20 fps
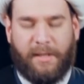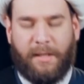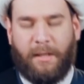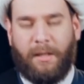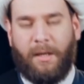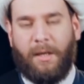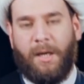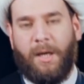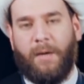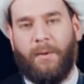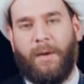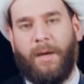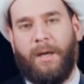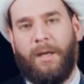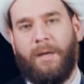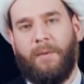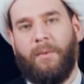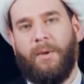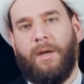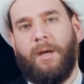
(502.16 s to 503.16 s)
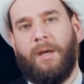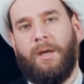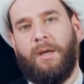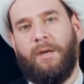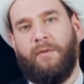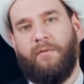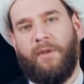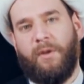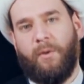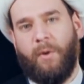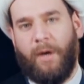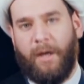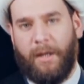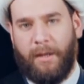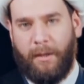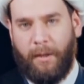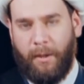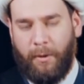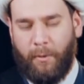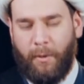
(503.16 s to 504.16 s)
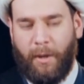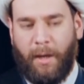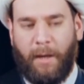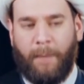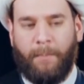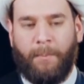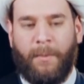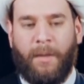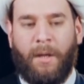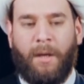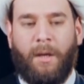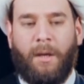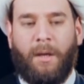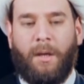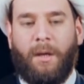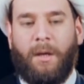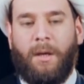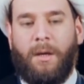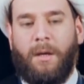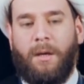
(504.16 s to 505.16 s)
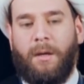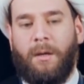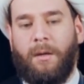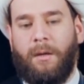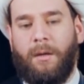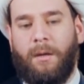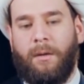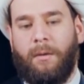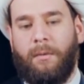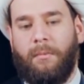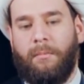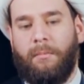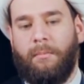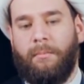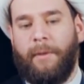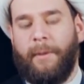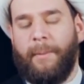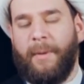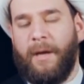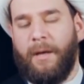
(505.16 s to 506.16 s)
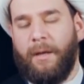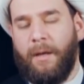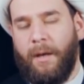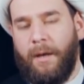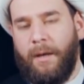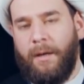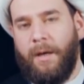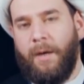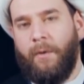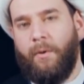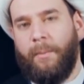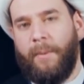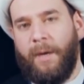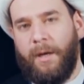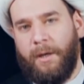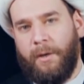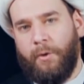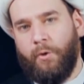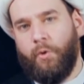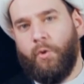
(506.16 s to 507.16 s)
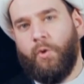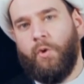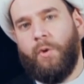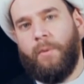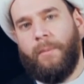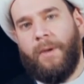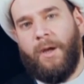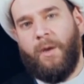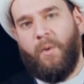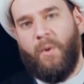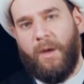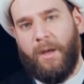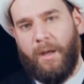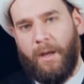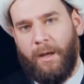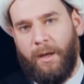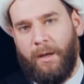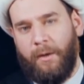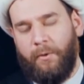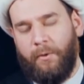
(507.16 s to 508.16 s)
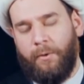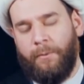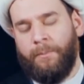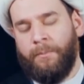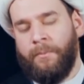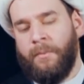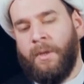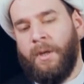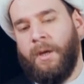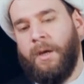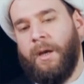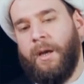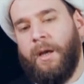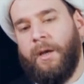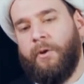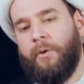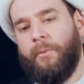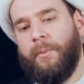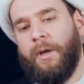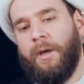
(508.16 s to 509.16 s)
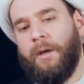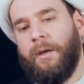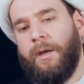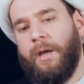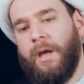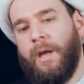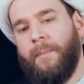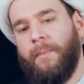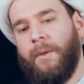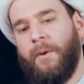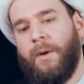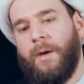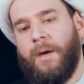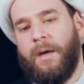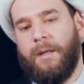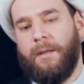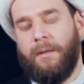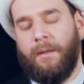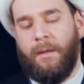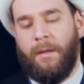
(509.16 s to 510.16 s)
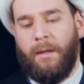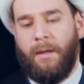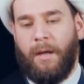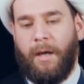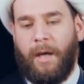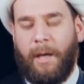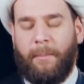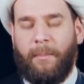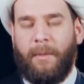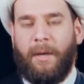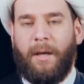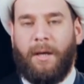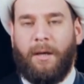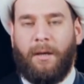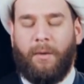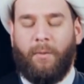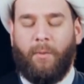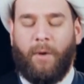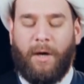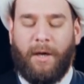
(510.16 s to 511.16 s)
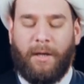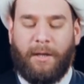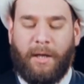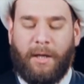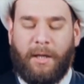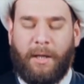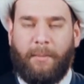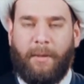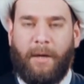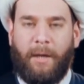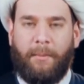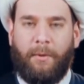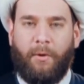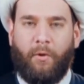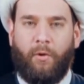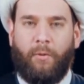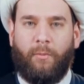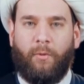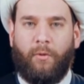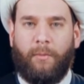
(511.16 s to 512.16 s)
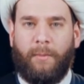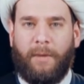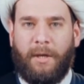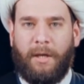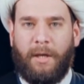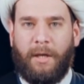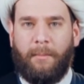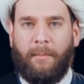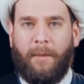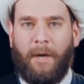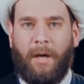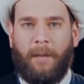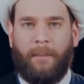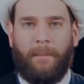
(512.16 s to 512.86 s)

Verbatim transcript: صلى الله عليه وآله فيحدثها آه، بما كان وما يكون وما هو كائن إلى يوم القيامة وقد أملى وقد كتب أمير المؤمنين ما